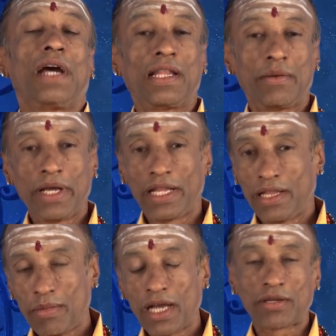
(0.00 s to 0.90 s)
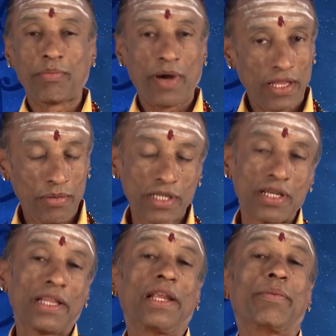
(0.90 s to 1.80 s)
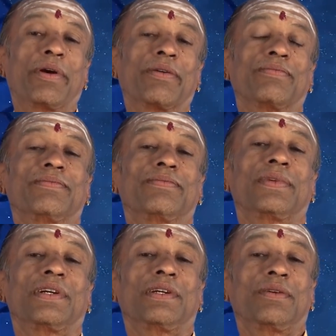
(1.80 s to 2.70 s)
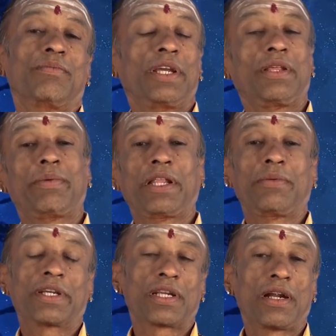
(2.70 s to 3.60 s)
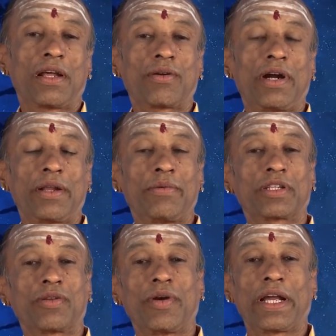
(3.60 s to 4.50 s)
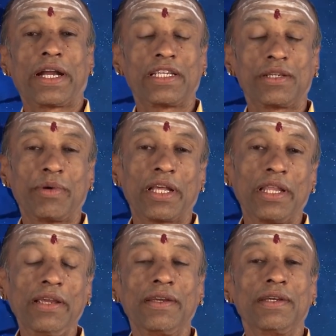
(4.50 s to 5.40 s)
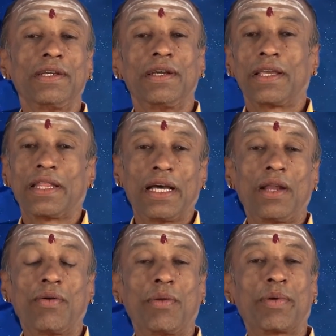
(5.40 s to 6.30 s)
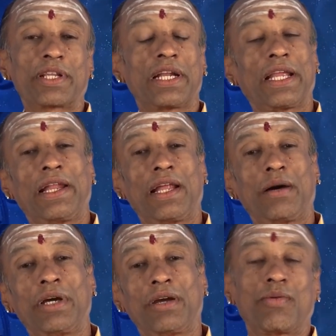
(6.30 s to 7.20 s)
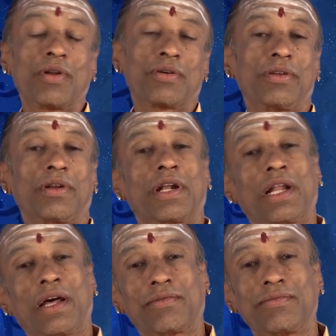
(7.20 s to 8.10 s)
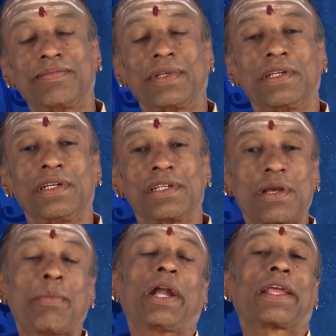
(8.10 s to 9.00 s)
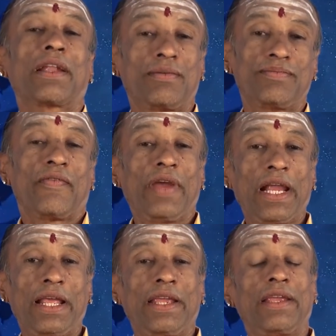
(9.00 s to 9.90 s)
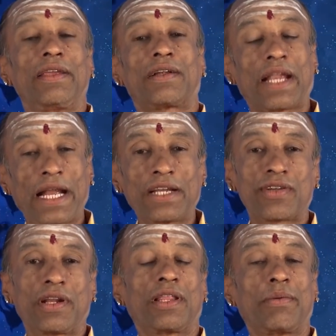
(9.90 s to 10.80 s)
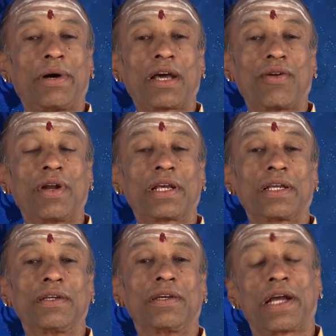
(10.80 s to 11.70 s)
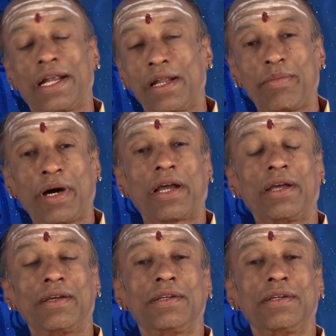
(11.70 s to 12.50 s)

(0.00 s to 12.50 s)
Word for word: அந்த மாதிரி இந்த மாதம் பாதி மாதம் அதுலேயே போயிடும் மீதி பாதி மாதம் நல்லாயிருக்கும் ஆடி மாதத்தினுடைய கடைசி பகுதி இந்த அலுவல் பிரச்சனை இல்லாமல் உங்களுக்கு கொஞ்சம் நல்லாயிருக்கும் சமாளிக்கலாம் வேலை டிரான்ஸ்ஃபர் எதிர்பார்க்குறவங்களுக்கு கண்டிப்பாக